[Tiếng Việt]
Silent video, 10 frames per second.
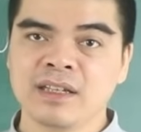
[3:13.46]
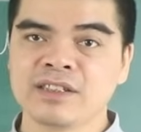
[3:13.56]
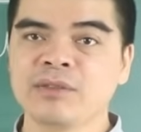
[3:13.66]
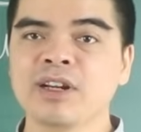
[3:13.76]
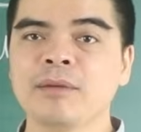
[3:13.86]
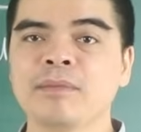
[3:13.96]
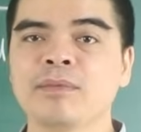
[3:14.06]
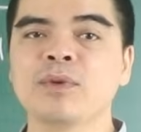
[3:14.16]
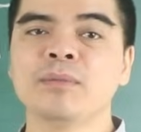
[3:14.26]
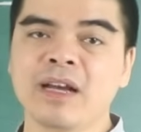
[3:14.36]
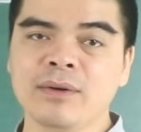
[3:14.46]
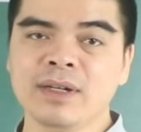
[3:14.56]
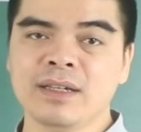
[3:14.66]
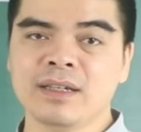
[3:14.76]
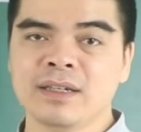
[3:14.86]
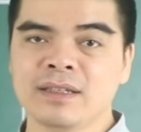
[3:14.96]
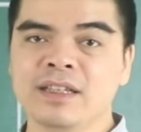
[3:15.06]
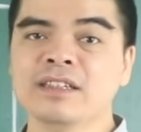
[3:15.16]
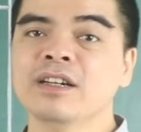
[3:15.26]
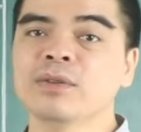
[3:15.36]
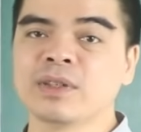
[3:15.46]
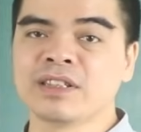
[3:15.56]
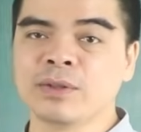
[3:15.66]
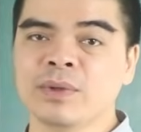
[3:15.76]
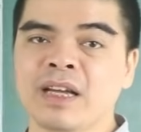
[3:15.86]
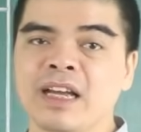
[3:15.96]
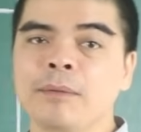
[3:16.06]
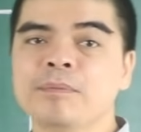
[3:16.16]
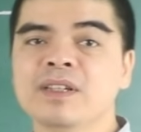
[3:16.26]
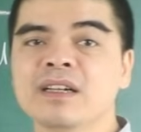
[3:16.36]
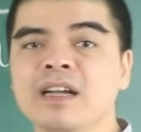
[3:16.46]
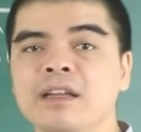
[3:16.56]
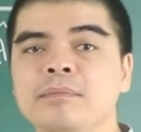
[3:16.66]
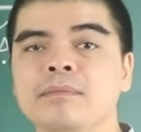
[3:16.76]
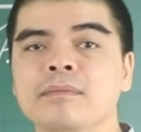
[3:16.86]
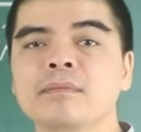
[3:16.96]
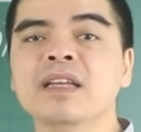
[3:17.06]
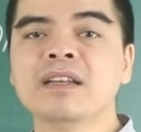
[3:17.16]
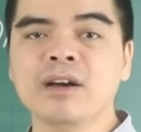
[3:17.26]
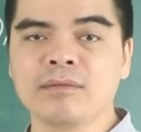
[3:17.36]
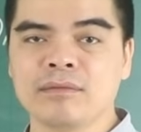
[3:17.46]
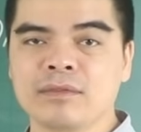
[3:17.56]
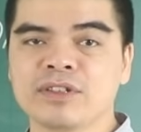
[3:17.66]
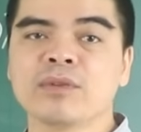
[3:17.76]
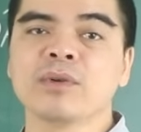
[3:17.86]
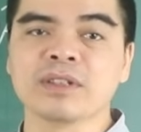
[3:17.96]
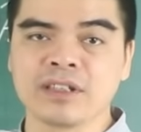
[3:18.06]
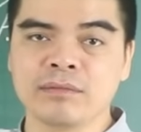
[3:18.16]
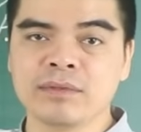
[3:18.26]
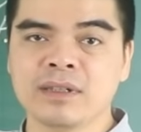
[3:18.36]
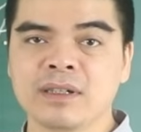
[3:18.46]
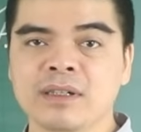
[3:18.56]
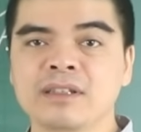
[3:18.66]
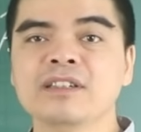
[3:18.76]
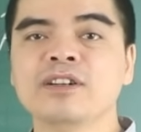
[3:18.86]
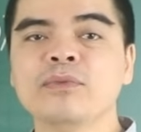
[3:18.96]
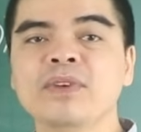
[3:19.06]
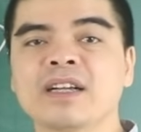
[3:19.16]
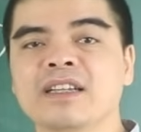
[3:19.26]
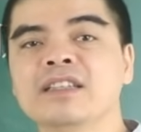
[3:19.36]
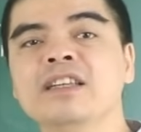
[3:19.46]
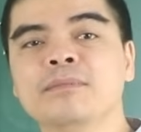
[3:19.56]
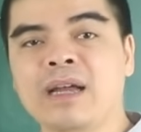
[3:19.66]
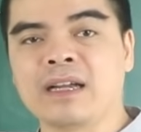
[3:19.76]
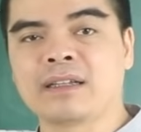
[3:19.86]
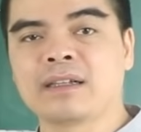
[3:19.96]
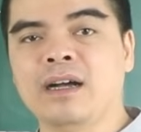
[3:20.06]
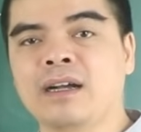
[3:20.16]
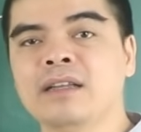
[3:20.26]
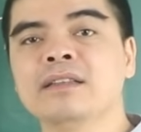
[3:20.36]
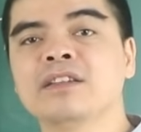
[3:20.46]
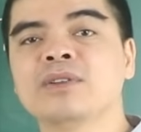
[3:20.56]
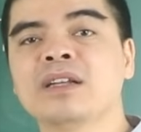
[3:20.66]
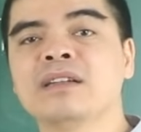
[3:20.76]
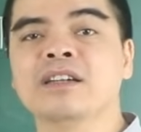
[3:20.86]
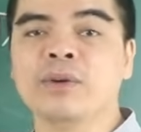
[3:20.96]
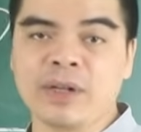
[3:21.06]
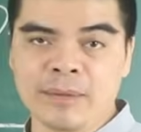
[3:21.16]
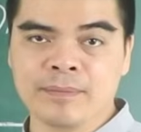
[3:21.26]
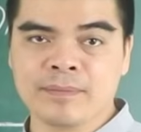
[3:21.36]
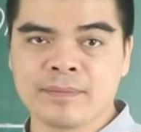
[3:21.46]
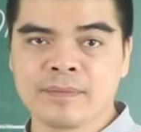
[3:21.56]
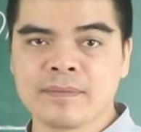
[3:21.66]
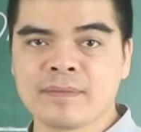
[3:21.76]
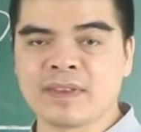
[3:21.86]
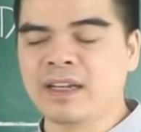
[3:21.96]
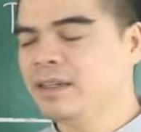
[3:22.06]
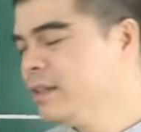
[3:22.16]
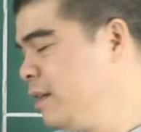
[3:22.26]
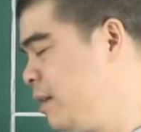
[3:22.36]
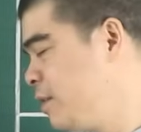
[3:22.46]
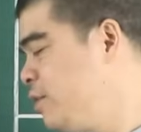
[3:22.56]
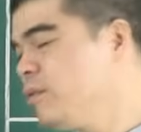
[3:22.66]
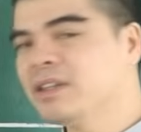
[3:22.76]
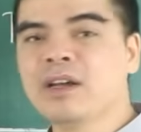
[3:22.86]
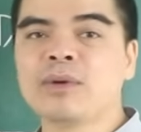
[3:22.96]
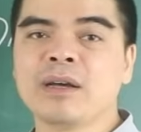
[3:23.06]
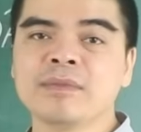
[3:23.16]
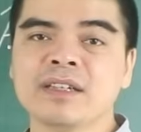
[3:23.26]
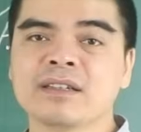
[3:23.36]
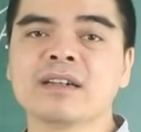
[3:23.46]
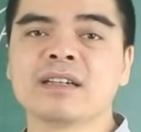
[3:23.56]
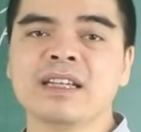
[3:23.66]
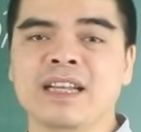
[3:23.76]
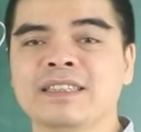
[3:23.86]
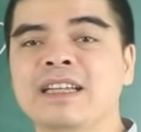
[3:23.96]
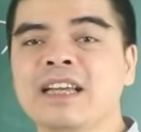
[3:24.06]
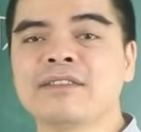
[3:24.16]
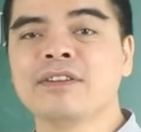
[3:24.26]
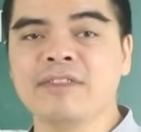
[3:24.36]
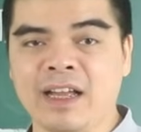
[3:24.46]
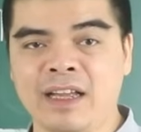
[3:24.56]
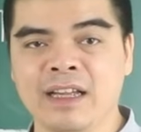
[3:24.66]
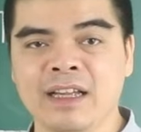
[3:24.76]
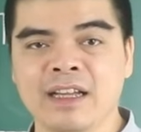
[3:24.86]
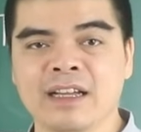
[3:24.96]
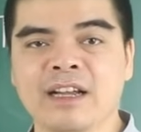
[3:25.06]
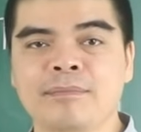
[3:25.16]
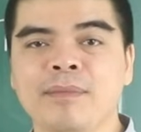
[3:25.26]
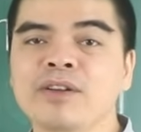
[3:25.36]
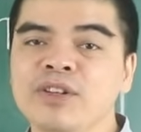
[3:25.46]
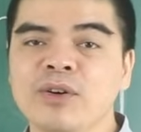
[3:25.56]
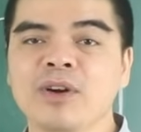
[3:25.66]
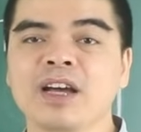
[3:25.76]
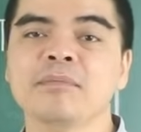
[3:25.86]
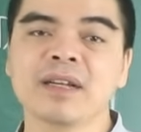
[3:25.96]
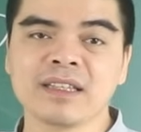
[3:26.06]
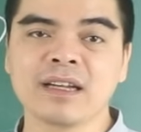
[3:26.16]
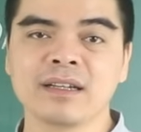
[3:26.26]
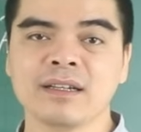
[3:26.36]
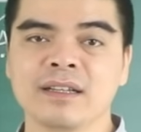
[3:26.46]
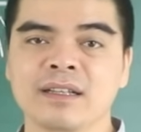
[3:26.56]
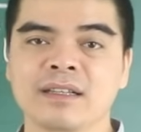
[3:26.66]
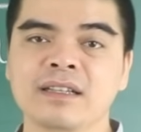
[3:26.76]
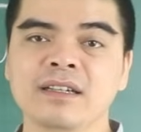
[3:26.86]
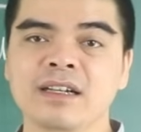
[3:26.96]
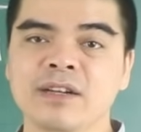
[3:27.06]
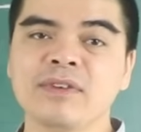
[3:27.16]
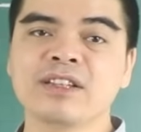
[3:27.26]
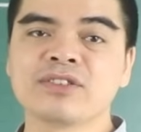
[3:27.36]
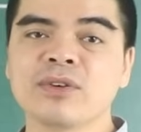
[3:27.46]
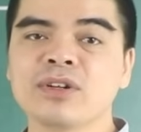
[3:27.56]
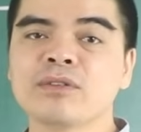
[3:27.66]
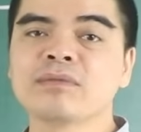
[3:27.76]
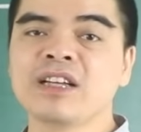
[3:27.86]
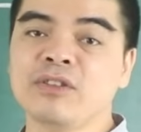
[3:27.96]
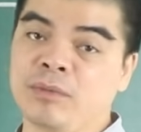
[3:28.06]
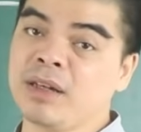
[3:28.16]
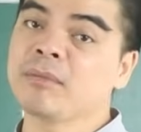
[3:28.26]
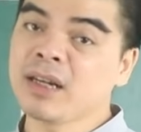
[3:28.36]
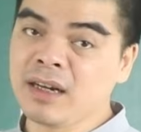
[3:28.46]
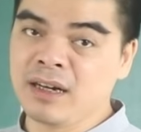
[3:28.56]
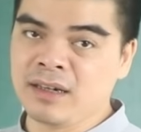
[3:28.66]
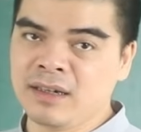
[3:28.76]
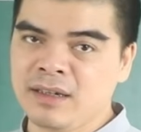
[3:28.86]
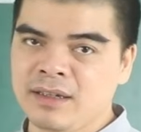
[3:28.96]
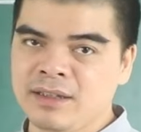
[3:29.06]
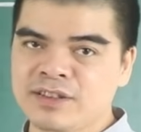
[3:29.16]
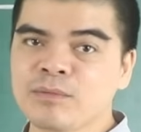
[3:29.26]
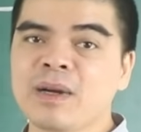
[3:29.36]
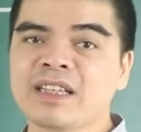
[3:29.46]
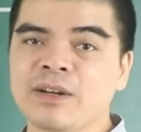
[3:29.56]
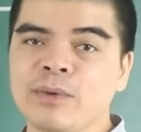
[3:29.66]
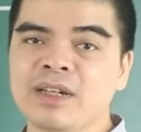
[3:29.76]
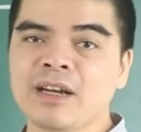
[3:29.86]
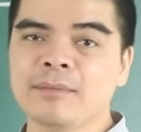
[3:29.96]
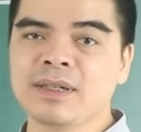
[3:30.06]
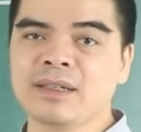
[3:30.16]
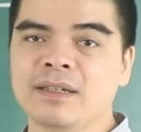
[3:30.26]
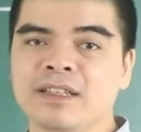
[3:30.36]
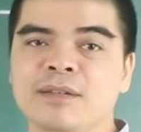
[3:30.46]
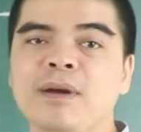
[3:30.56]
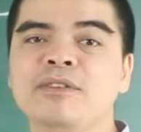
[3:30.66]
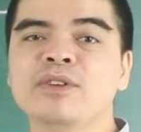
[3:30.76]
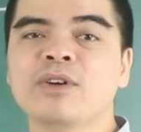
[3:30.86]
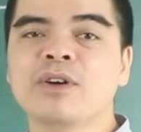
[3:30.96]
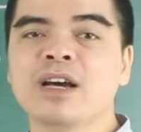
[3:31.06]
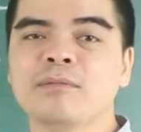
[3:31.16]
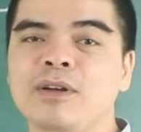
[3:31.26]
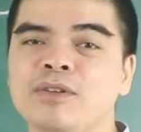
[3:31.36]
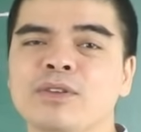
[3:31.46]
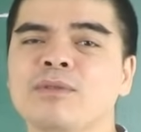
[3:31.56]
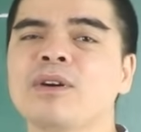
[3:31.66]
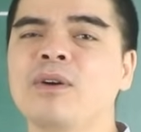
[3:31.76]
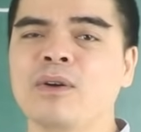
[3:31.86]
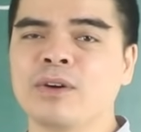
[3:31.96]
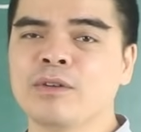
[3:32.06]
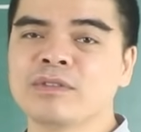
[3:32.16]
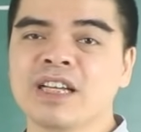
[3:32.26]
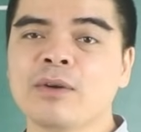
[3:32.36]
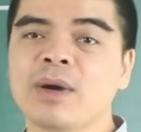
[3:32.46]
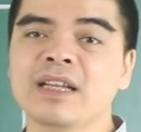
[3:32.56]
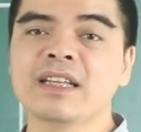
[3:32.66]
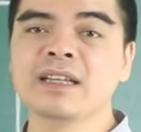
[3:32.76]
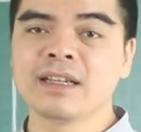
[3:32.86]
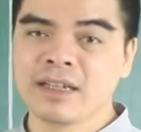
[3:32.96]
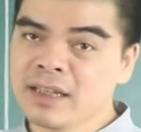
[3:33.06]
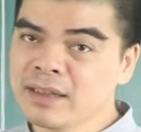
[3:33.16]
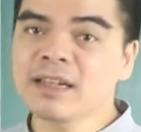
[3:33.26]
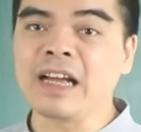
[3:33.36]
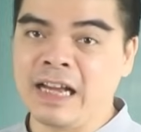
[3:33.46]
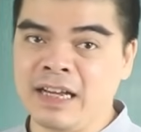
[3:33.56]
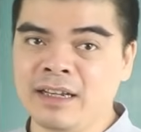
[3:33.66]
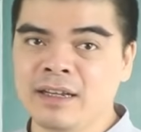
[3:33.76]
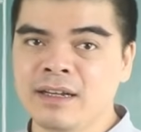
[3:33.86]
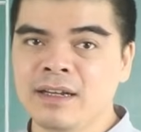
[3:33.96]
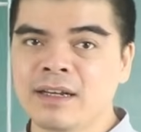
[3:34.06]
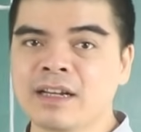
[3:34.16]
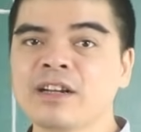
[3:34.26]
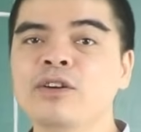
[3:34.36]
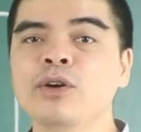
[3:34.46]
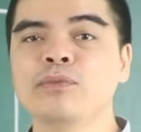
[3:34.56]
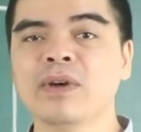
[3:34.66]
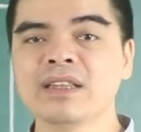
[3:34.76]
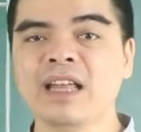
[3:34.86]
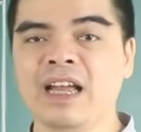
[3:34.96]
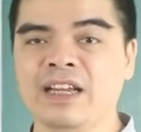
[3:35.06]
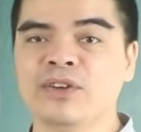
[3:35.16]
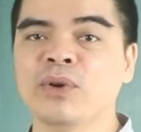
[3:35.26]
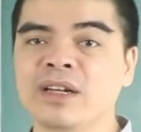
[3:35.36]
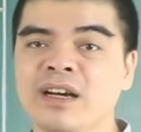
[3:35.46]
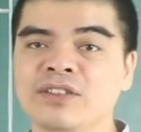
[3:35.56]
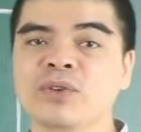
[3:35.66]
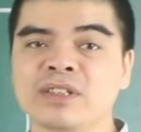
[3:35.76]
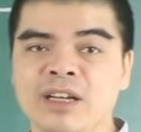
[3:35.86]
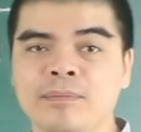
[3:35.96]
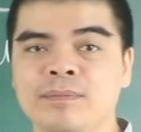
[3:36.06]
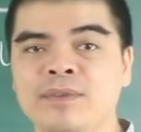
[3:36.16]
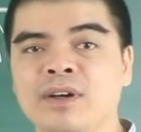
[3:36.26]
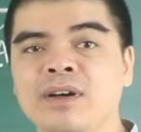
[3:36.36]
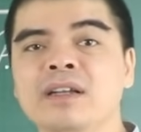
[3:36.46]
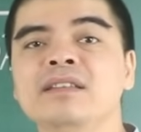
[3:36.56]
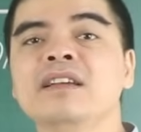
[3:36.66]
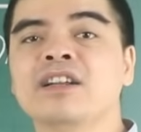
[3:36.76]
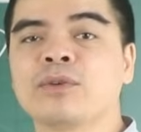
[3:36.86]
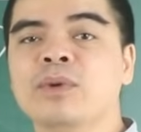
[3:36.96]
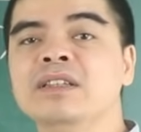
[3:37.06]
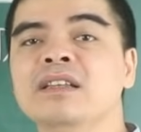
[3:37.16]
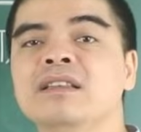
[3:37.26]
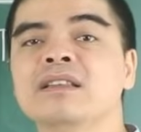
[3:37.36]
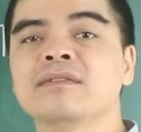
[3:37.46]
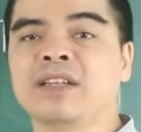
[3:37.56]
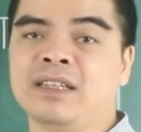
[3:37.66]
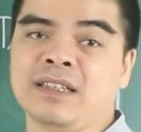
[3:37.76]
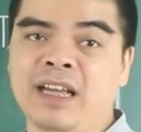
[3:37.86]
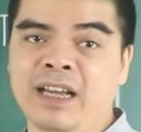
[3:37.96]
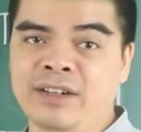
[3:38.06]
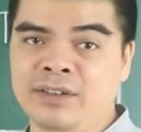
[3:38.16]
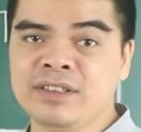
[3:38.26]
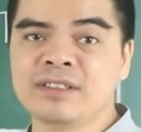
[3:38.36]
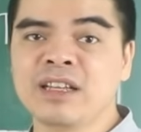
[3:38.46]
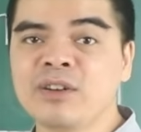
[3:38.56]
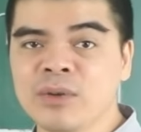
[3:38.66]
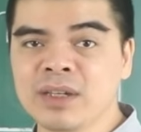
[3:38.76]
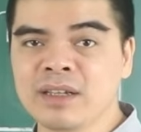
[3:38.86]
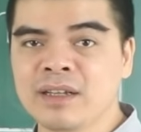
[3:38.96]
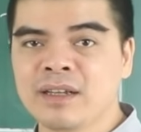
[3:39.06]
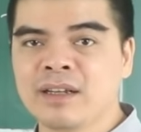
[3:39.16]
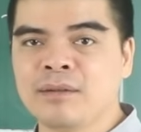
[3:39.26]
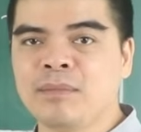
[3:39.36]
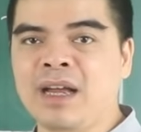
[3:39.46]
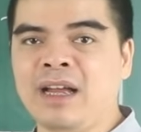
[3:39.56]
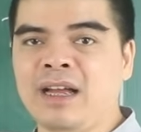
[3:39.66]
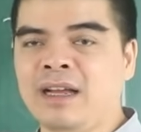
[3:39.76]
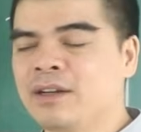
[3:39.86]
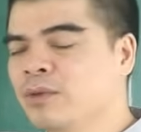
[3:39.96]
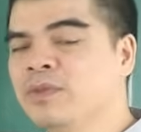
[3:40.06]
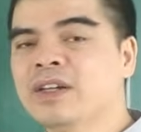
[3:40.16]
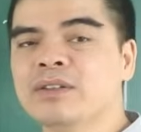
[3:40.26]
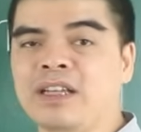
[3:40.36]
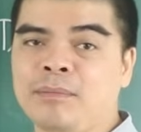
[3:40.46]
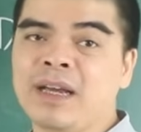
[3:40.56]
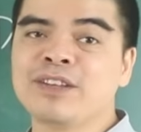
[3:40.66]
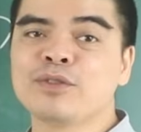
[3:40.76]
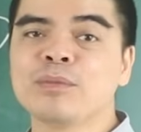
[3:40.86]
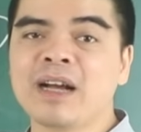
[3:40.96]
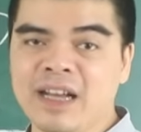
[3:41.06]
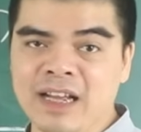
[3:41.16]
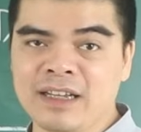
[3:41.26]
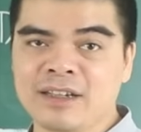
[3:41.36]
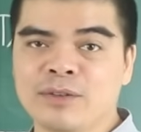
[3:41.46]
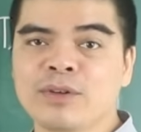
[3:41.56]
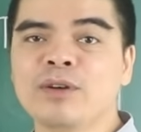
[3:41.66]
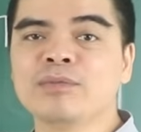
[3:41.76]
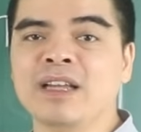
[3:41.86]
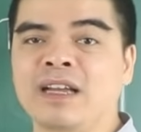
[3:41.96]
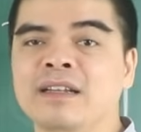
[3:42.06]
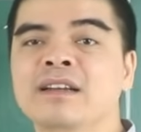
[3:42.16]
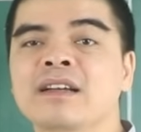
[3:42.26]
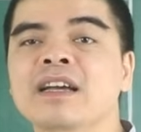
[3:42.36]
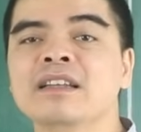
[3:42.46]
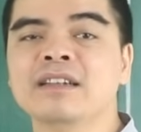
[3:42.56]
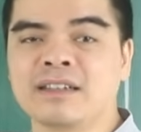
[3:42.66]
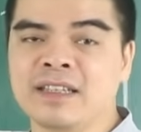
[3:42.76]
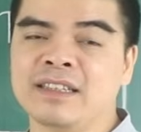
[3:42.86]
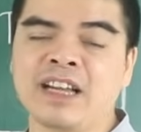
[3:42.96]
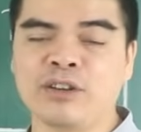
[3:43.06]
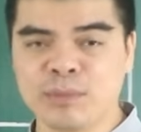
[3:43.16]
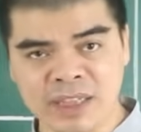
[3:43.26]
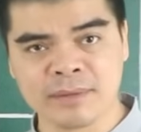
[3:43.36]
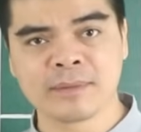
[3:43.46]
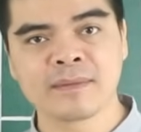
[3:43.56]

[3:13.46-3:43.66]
Trong năm Quý Mão ấy, thì những người tuổi Sửu đầy ắp những cái biến động trong cái cuộc sống, từ công việc đến tiền bạc ở cái thời gian nửa đầu năm. Đấy, nói chung là đầu năm thì cực kỳ là gian nan vất vả, gặp bao nhiêu khó khăn bế tắc. Thế nhưng cái vận số nó cũng thay đổi một cách bất ngờ. Trong ba tháng cuối năm ấy thì bao nhiêu khó khăn, bao nhiêu thống khổ cũng sẽ qua đi hết tất cả. Cái cơ hội phát tài, đổi đời dồn dập nó nhờ được quý nhân và thần tài nó dẫn lối, mà quý vị có thể may túi ba gang cũng không thể đựng hết được tiền tài của mình.